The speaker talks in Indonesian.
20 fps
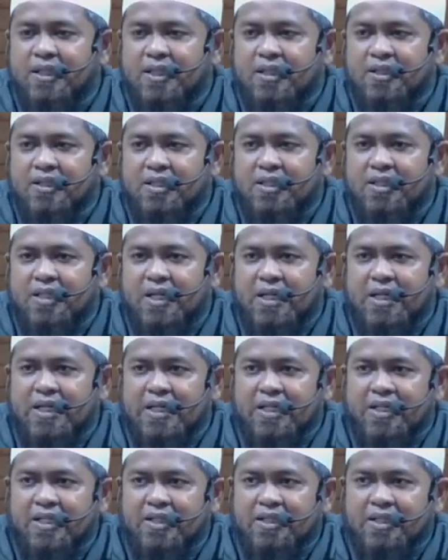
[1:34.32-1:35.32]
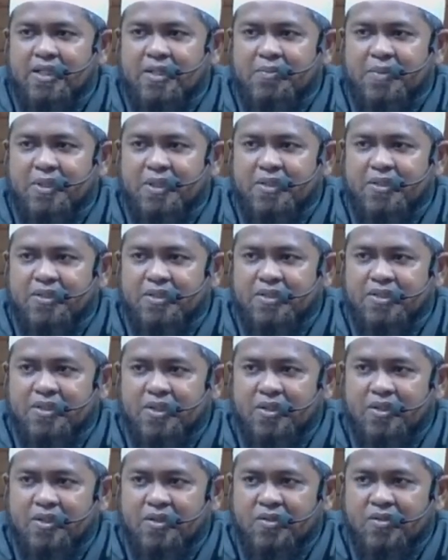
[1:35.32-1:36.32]
tidak akan diterima di sisi
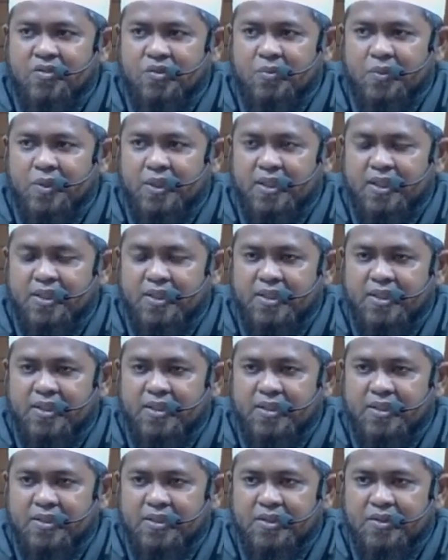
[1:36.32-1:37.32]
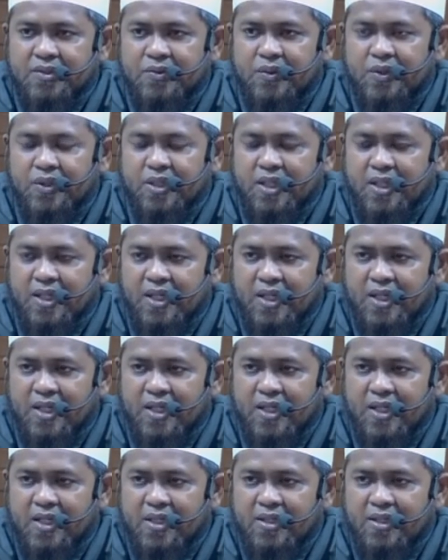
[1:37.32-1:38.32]
Allah Subhanahu wa
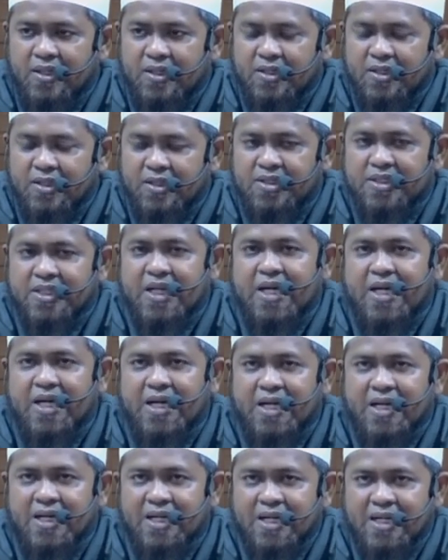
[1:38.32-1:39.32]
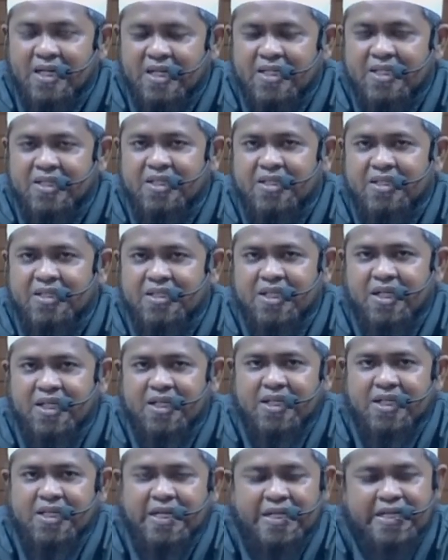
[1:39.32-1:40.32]
taala. Jangan
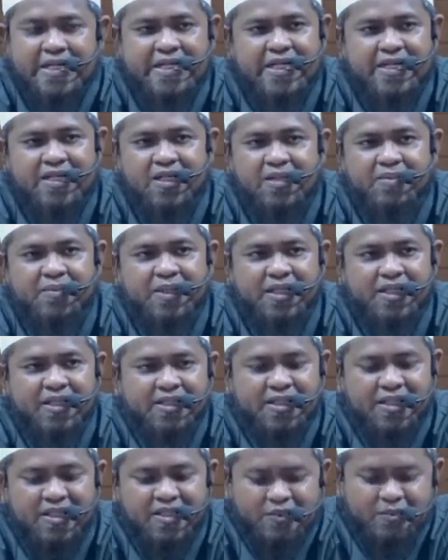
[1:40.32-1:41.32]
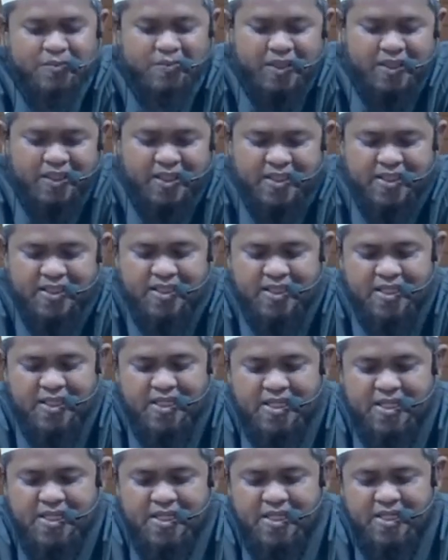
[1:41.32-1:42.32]
jadikan agama kita sebagai
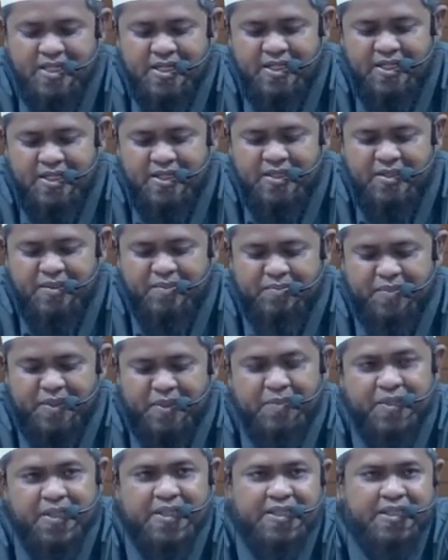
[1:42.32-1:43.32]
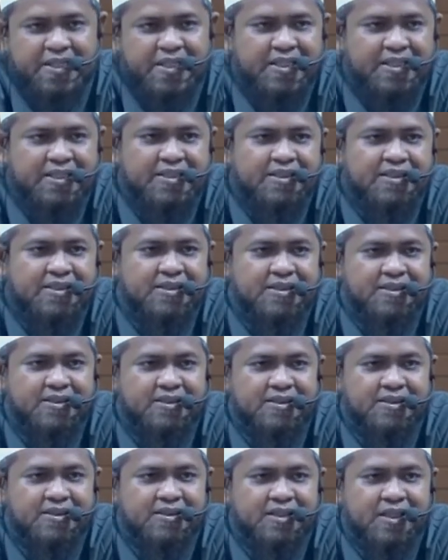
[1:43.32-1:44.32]
permainan.
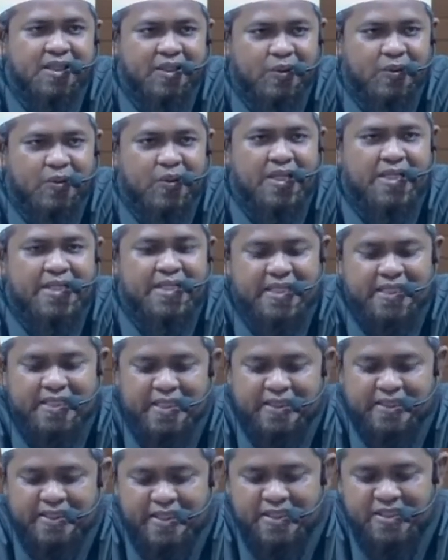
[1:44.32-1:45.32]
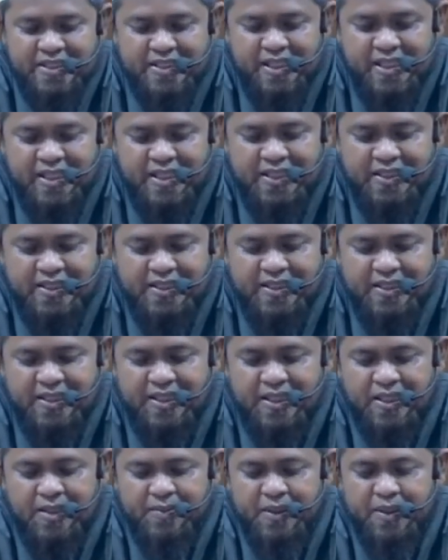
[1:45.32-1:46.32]
Itulah yang datang celaannya di
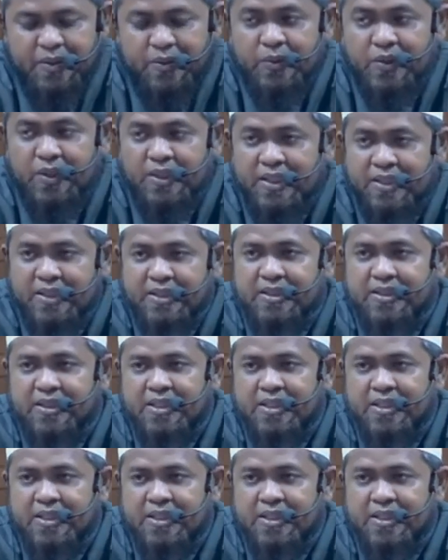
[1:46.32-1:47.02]
dalam Al-Qur'an